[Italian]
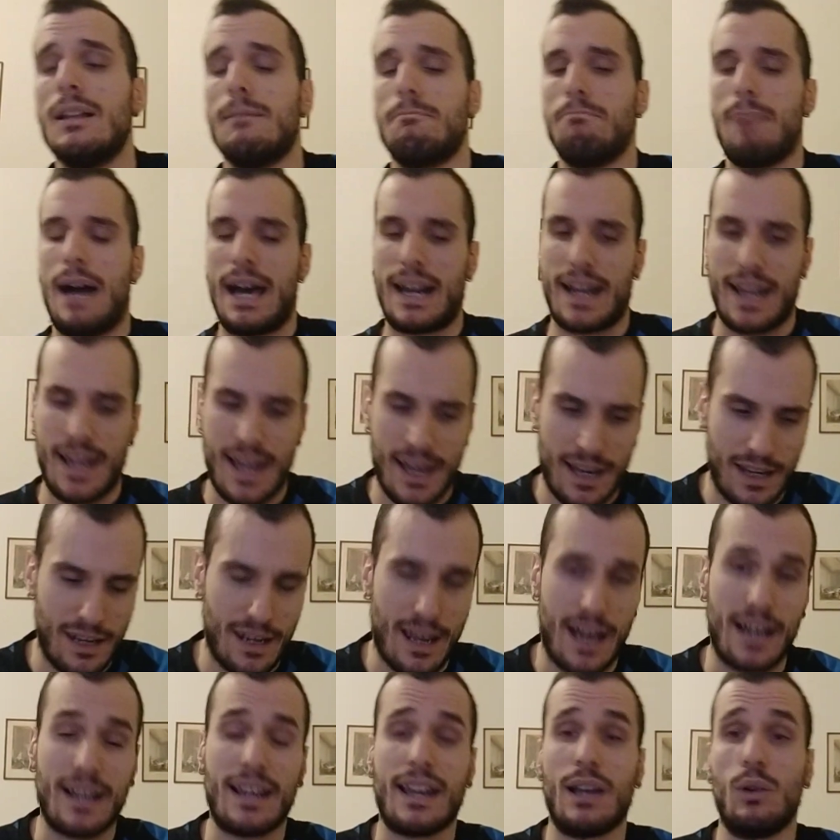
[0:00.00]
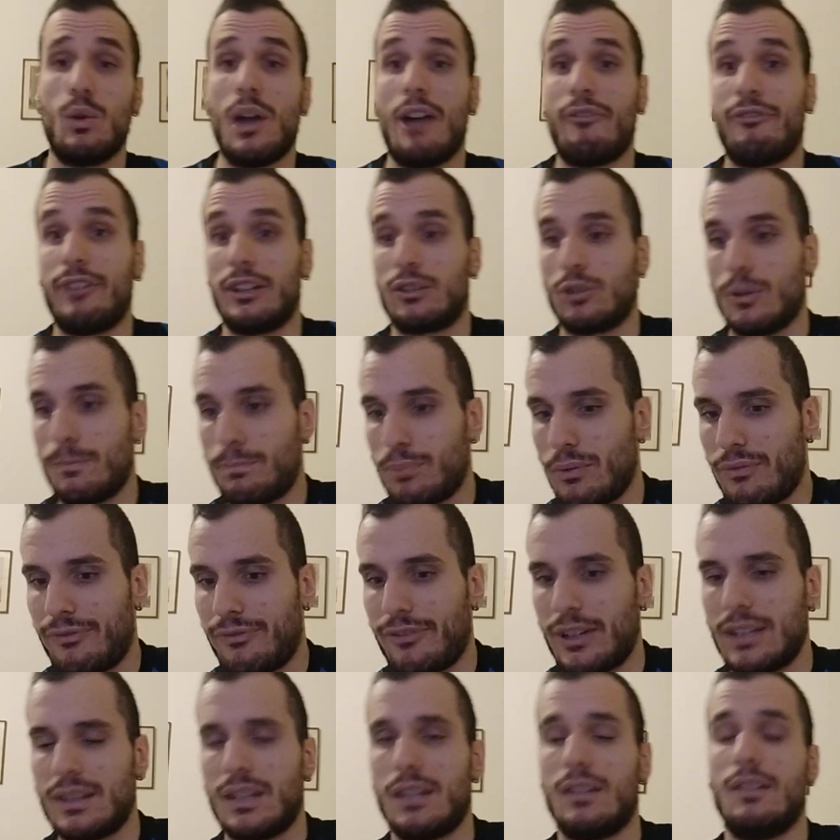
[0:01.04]
Barella anche lui ha fatto più
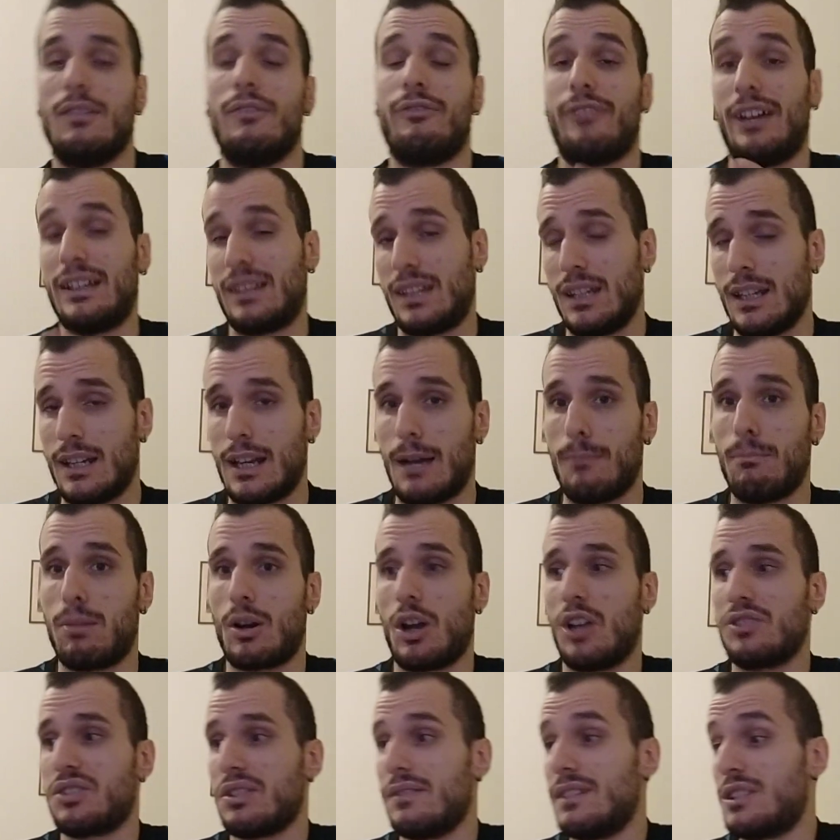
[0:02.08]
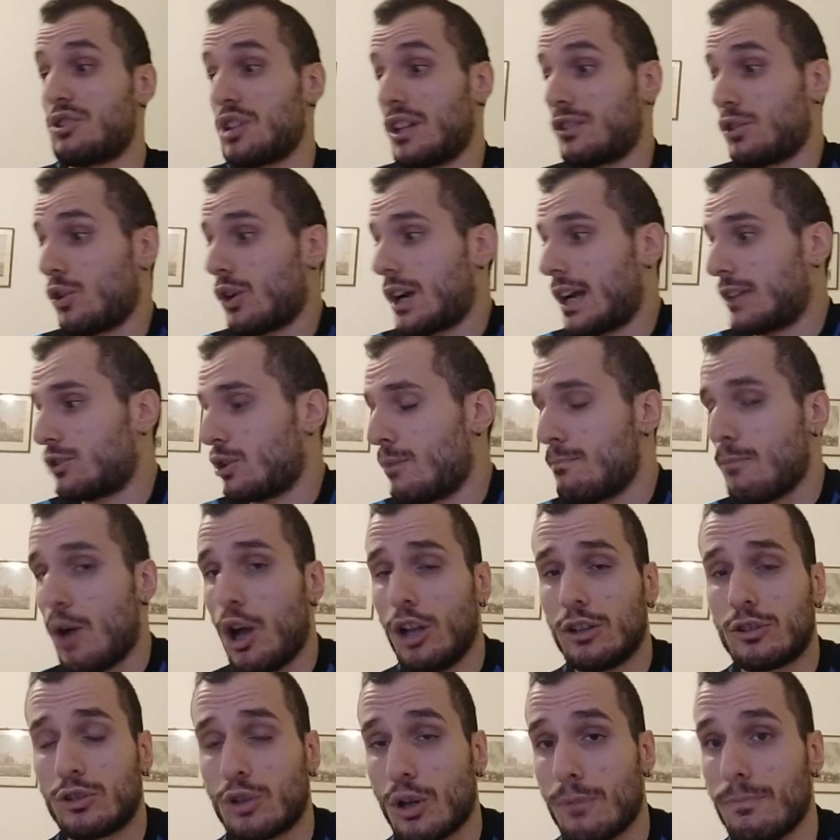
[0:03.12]
fatica, Brozovic ha toccato
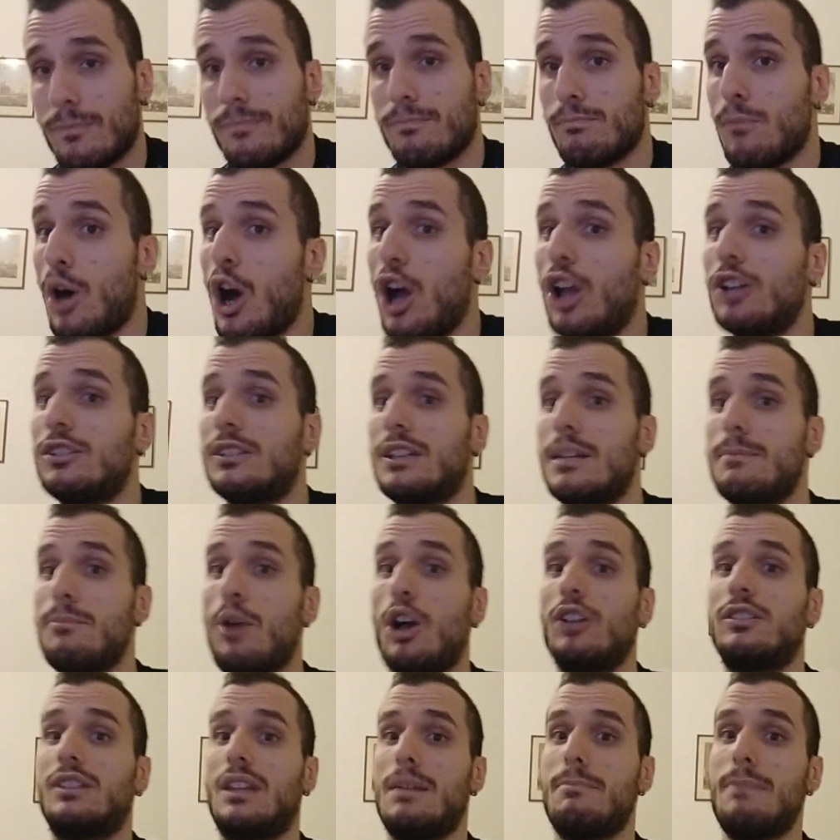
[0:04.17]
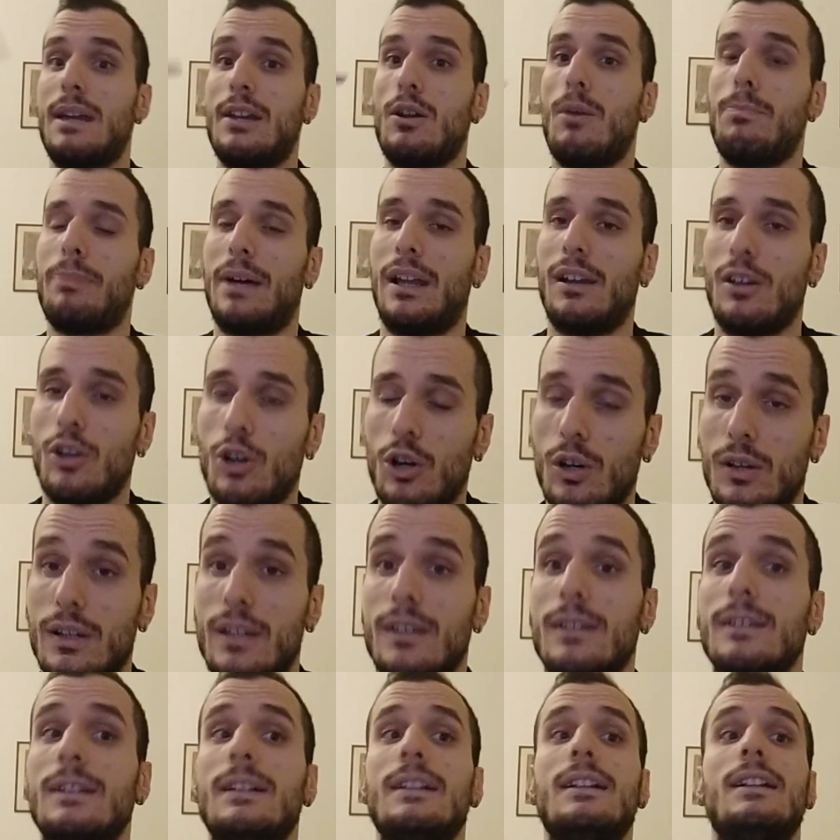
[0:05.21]
molto, molti molti meno palloni,